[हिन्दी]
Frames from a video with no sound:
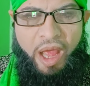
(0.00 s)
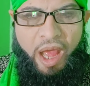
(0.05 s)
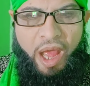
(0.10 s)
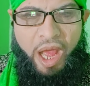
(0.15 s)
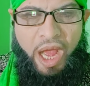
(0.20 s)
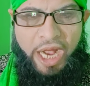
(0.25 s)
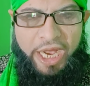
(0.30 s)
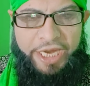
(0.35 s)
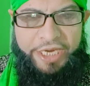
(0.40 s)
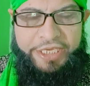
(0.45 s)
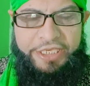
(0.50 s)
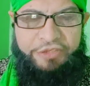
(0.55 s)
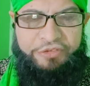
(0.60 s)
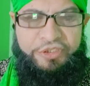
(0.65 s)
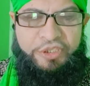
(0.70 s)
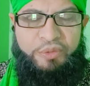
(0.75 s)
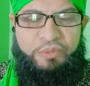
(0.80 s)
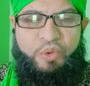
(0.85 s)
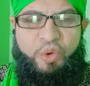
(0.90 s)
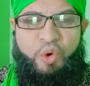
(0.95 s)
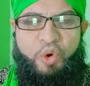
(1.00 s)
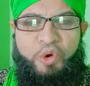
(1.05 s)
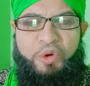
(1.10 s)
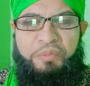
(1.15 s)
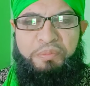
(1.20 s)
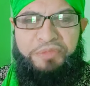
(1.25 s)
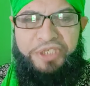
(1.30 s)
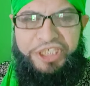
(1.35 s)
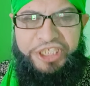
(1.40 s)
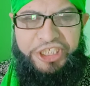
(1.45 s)
अगर किसी को
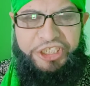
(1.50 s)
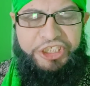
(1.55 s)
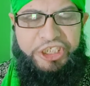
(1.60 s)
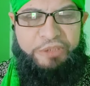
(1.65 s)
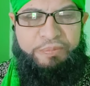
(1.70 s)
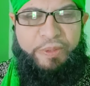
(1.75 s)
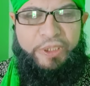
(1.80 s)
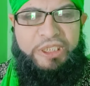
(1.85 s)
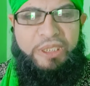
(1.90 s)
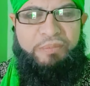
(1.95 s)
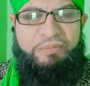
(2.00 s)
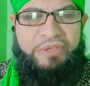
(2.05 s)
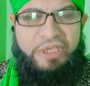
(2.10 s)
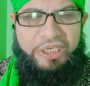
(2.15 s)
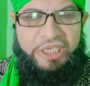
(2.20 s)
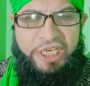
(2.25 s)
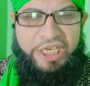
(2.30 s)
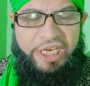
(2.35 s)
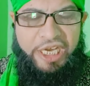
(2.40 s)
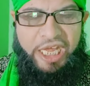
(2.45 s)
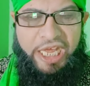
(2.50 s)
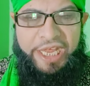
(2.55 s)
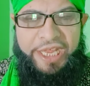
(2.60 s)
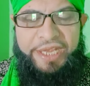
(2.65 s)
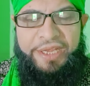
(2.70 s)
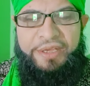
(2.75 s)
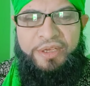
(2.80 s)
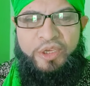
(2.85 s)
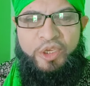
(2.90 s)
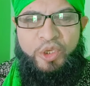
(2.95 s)
मीठी चीज़ पर दम करके खिलाए
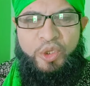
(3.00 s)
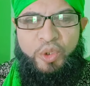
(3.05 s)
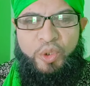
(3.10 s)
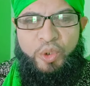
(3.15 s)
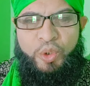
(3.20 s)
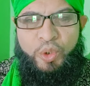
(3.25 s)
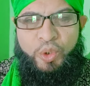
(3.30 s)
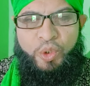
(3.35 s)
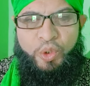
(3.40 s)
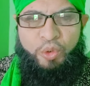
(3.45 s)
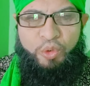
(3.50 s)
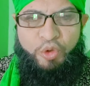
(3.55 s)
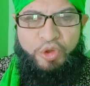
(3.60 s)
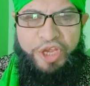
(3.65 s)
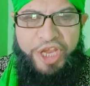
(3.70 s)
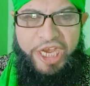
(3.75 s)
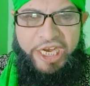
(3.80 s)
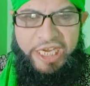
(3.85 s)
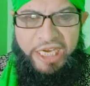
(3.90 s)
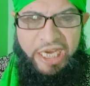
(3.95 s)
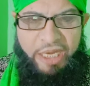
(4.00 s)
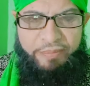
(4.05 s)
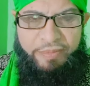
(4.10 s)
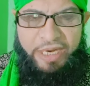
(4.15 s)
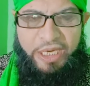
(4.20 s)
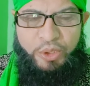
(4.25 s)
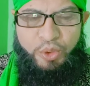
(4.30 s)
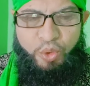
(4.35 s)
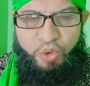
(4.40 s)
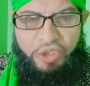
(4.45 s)
तो एक
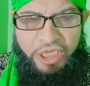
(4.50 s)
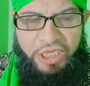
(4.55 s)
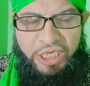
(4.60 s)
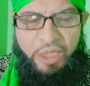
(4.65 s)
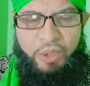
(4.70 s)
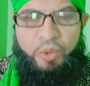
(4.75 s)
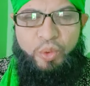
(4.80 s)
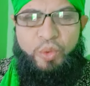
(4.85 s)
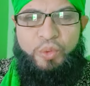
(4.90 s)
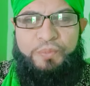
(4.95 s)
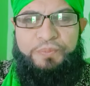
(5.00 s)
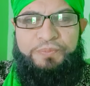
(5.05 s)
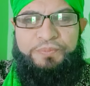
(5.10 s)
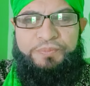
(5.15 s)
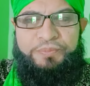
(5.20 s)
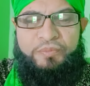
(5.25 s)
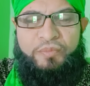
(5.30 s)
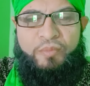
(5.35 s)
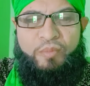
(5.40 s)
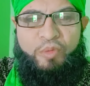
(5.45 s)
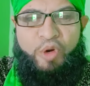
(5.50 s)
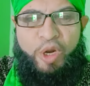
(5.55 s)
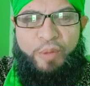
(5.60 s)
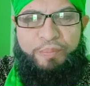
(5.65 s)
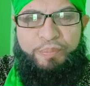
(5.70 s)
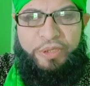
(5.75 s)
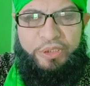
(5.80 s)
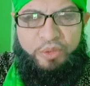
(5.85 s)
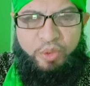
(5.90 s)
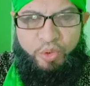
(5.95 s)
लम्हा जुदा ना हो
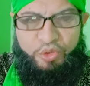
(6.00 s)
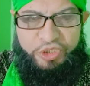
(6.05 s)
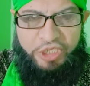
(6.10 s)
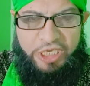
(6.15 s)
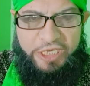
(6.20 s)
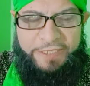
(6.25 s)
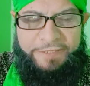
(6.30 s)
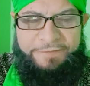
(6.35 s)
मोहब्बत हो जाए